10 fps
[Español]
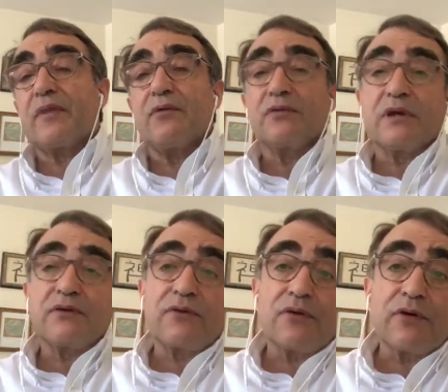Un
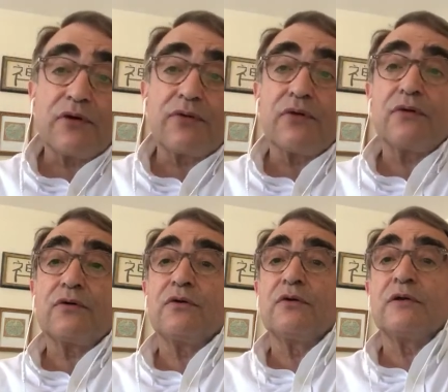tercio lo hizo
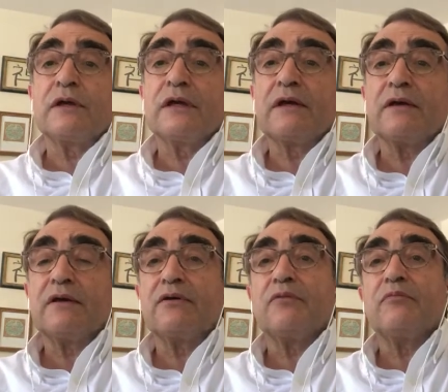con,
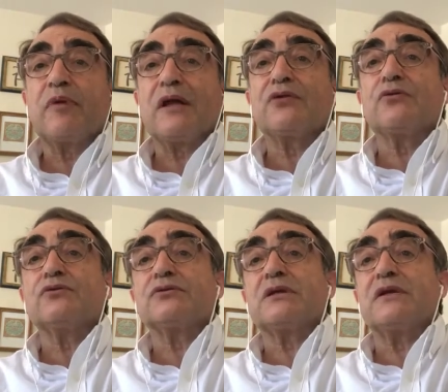eh, con
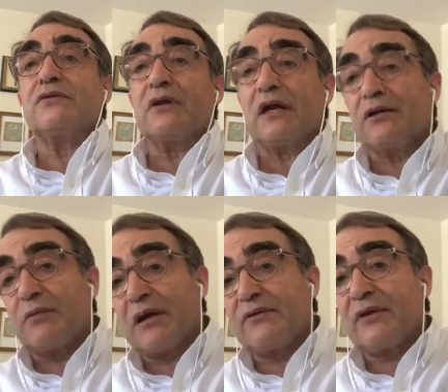platos tradicionales
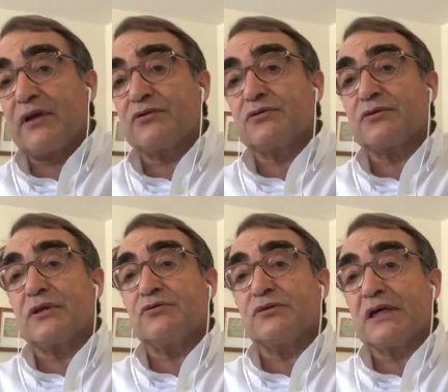valencianos
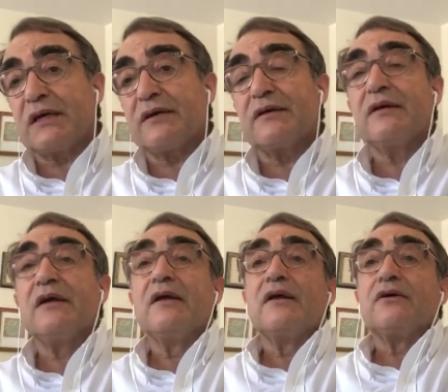de cuchara,
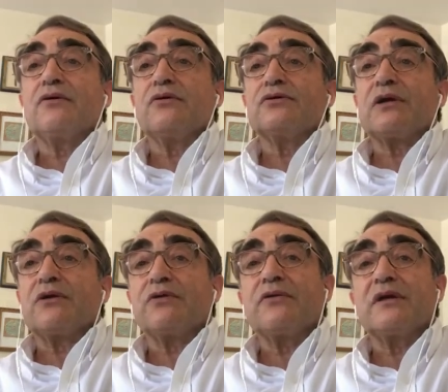con los
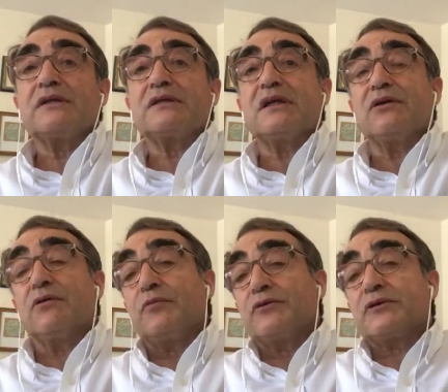arroces y
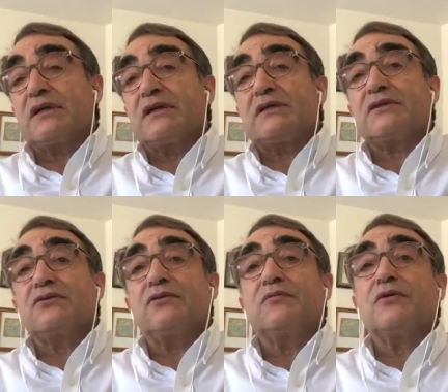con postres
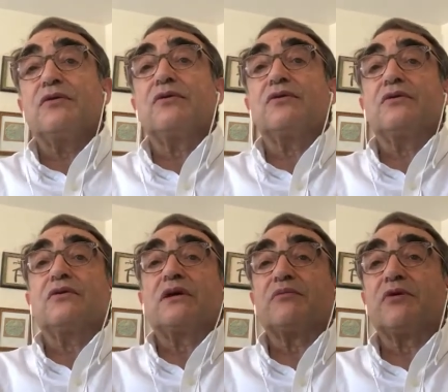
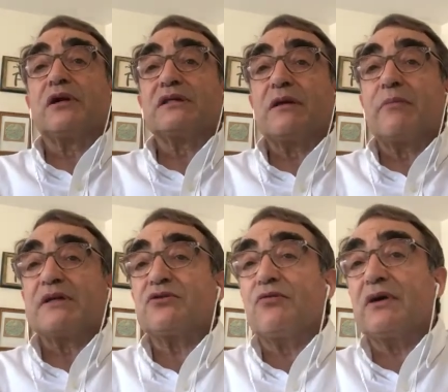como las monas de
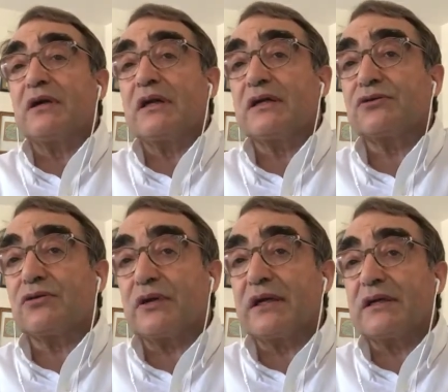Pascua y las
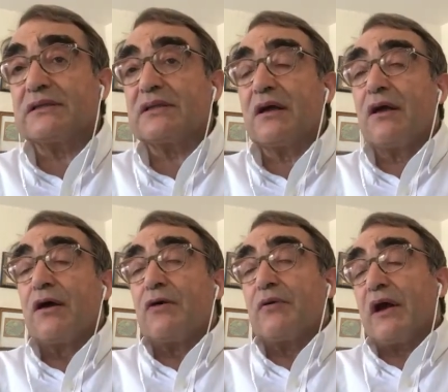torrijas.
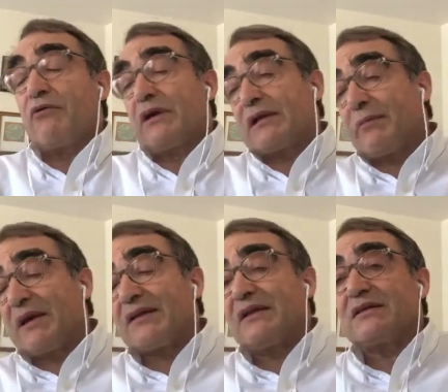Una cuarta
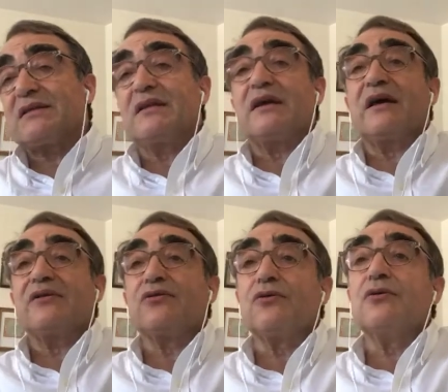parte se
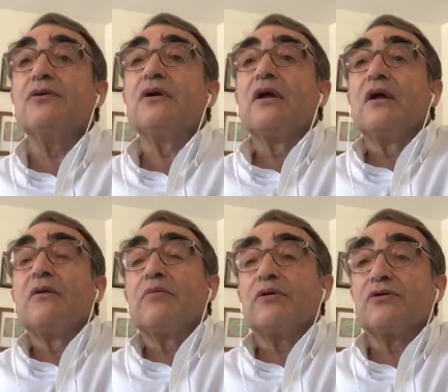decantó
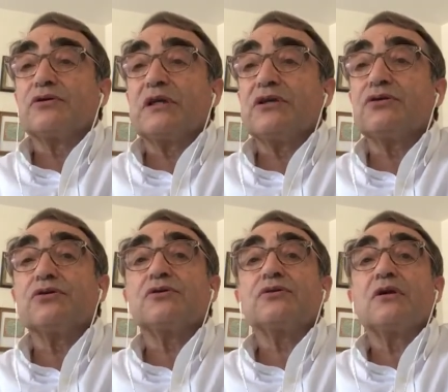por los
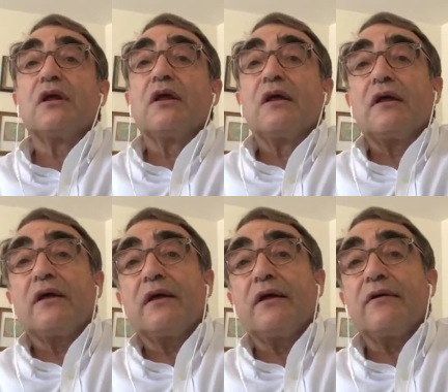guisos,
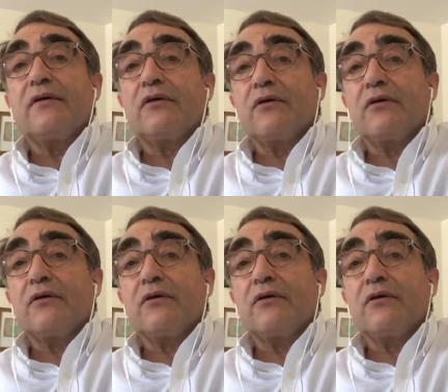eh,